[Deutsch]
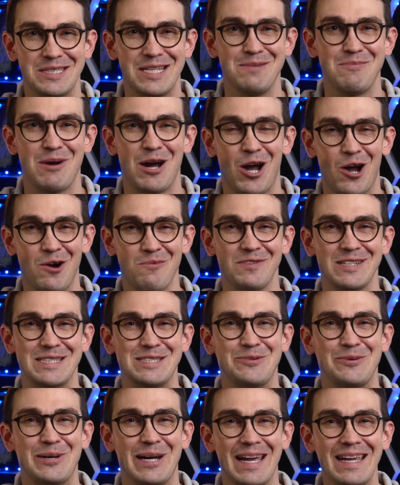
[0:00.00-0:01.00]
Thema Raumfahrt
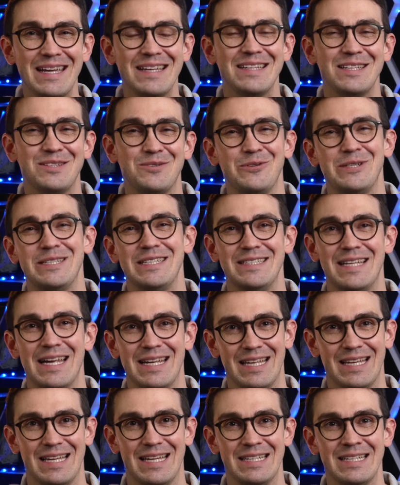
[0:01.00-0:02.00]
so richtig durch die
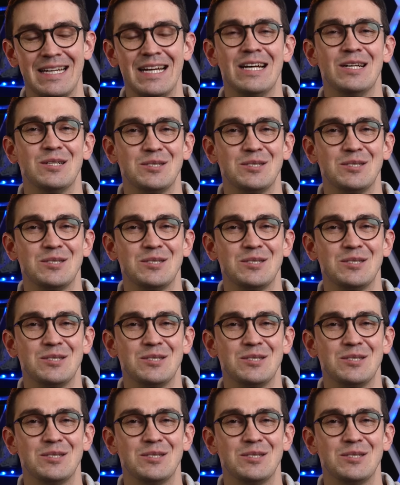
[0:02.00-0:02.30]
Decke geht,